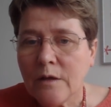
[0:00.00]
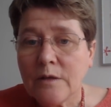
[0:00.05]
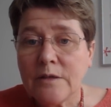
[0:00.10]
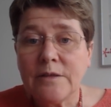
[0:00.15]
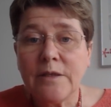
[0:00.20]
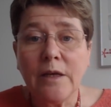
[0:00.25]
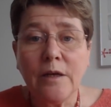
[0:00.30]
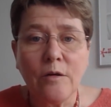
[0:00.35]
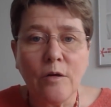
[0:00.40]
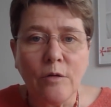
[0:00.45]

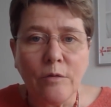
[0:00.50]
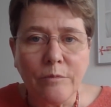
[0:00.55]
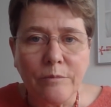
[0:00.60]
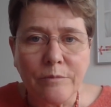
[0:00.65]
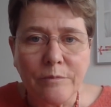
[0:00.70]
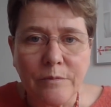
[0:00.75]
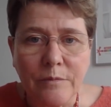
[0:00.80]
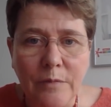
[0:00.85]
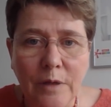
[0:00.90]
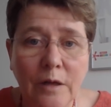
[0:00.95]
C'est quand
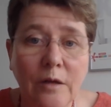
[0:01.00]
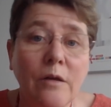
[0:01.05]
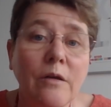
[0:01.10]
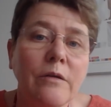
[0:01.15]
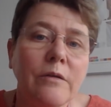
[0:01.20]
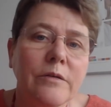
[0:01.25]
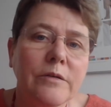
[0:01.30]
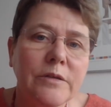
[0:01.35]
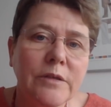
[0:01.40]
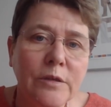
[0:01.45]

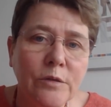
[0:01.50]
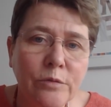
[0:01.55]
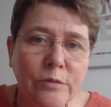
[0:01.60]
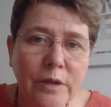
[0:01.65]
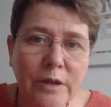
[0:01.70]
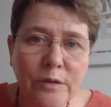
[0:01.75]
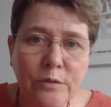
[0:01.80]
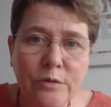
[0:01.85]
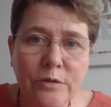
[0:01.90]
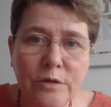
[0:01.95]
Alors, c'est tous
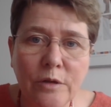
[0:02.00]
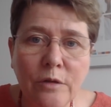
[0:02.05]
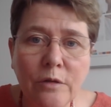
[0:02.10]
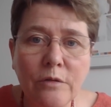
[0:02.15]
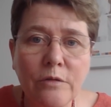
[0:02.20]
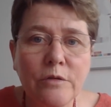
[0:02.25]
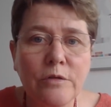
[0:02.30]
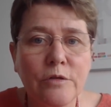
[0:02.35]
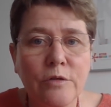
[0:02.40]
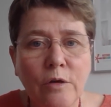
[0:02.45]
les deux
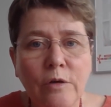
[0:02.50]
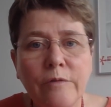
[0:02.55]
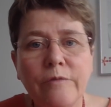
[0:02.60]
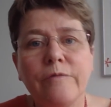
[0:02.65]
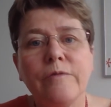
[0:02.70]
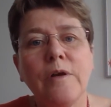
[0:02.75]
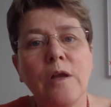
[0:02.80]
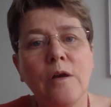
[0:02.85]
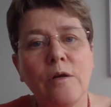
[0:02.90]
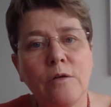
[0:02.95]
ans, sauf,
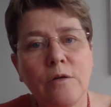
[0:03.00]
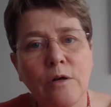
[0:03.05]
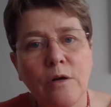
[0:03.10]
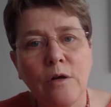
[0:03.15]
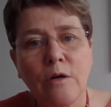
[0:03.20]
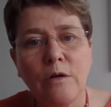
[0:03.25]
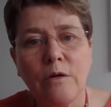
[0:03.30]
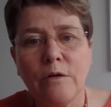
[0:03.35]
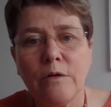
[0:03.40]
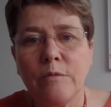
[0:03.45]
là
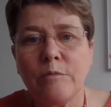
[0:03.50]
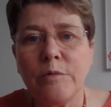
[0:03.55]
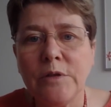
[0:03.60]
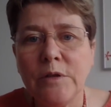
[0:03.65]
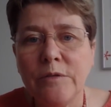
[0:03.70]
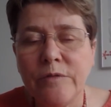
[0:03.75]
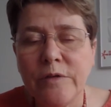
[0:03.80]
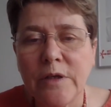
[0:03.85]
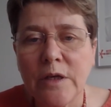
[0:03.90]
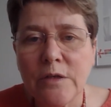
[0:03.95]
encore, euh,
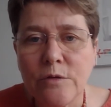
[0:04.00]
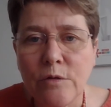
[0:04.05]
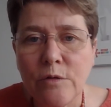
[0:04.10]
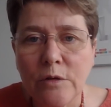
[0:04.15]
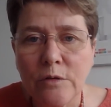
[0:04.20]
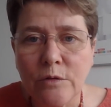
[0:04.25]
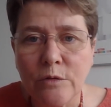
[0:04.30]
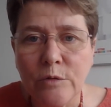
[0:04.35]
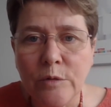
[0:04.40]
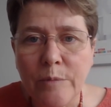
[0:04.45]
modification
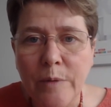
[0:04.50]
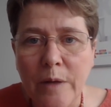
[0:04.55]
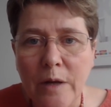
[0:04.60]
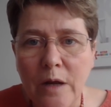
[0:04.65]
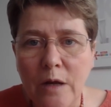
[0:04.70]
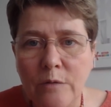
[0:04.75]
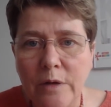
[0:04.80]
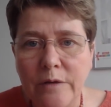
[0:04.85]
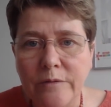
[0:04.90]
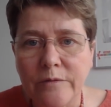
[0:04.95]
introduite par
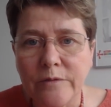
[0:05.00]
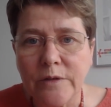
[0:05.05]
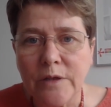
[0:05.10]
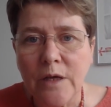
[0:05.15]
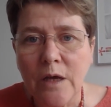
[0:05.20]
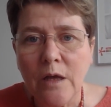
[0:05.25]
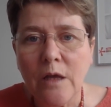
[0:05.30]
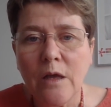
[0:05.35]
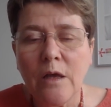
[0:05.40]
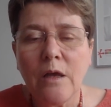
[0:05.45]
la loi à
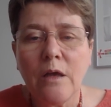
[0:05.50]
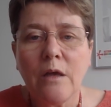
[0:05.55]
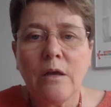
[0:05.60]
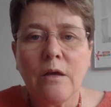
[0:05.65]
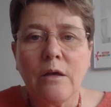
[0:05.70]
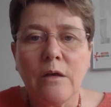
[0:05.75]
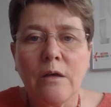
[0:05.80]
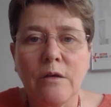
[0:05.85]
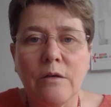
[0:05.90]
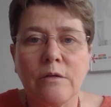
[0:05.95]
venir,
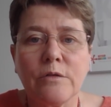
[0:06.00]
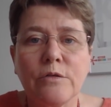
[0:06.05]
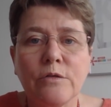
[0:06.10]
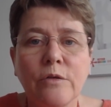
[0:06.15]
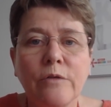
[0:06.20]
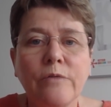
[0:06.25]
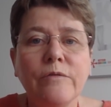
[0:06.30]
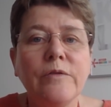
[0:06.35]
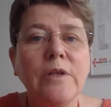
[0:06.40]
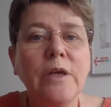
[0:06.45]
euh,
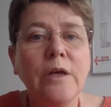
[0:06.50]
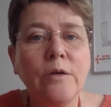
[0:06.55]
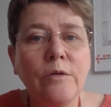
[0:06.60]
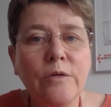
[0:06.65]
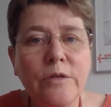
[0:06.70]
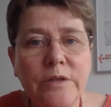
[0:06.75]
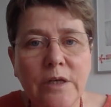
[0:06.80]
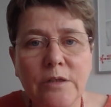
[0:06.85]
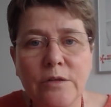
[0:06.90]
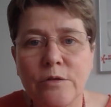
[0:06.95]
sauf
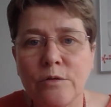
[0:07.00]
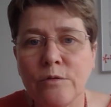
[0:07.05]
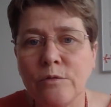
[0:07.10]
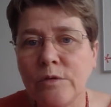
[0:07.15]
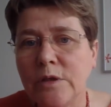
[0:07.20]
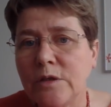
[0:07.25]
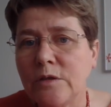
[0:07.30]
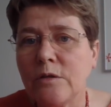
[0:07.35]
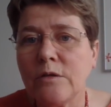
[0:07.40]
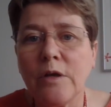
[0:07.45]

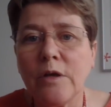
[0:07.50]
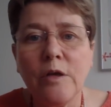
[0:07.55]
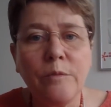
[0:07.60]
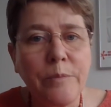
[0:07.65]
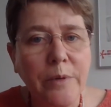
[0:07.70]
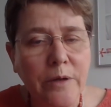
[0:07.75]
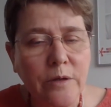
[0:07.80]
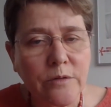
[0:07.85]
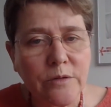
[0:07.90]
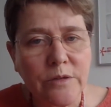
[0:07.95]
négociation qui donnerait
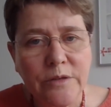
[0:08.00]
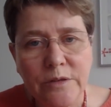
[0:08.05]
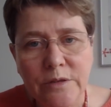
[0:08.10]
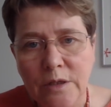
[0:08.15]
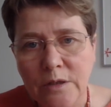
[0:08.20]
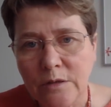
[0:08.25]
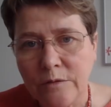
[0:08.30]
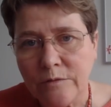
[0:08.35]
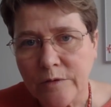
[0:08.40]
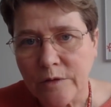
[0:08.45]
une
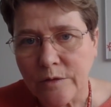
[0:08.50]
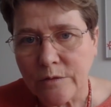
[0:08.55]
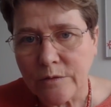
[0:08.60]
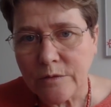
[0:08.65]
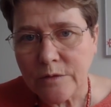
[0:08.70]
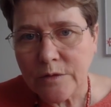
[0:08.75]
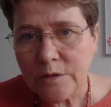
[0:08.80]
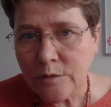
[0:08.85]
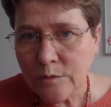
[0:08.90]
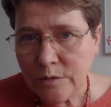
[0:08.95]
périodicité différente.
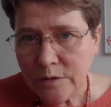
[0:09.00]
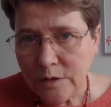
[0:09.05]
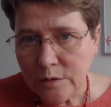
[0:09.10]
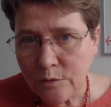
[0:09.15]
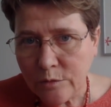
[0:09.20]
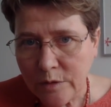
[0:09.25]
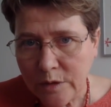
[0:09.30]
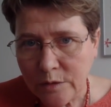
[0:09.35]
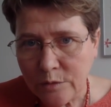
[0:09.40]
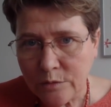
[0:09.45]
Sinon, c'est
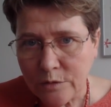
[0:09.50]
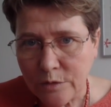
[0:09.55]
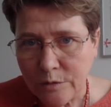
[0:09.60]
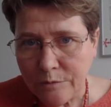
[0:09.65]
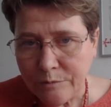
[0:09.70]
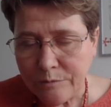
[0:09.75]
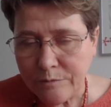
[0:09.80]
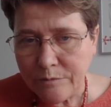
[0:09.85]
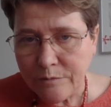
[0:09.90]
tous les deux ans.